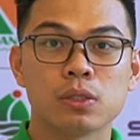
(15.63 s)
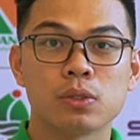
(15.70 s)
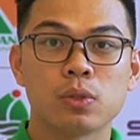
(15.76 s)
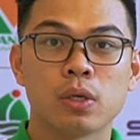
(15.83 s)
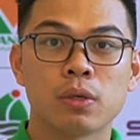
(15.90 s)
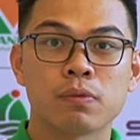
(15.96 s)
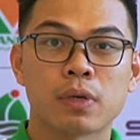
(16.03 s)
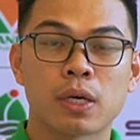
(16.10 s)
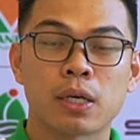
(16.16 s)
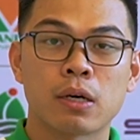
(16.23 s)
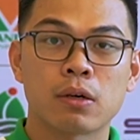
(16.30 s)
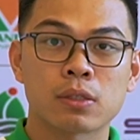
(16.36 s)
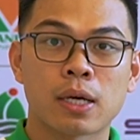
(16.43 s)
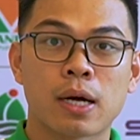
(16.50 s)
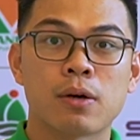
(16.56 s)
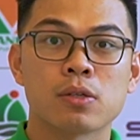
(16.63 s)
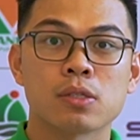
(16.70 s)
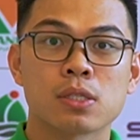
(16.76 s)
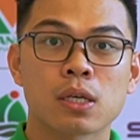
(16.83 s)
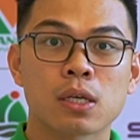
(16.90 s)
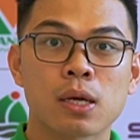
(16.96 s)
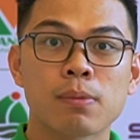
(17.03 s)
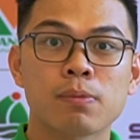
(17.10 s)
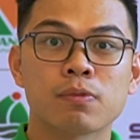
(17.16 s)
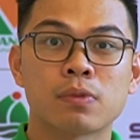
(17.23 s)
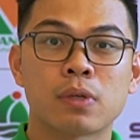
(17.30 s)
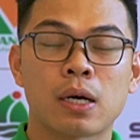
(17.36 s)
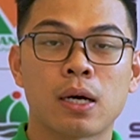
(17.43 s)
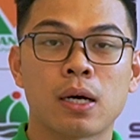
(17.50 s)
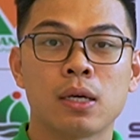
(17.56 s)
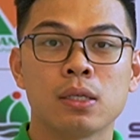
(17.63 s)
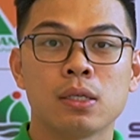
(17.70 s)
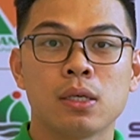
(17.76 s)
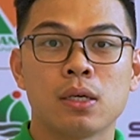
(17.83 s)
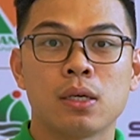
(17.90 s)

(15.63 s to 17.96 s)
thì chuyên về đào tạo set up và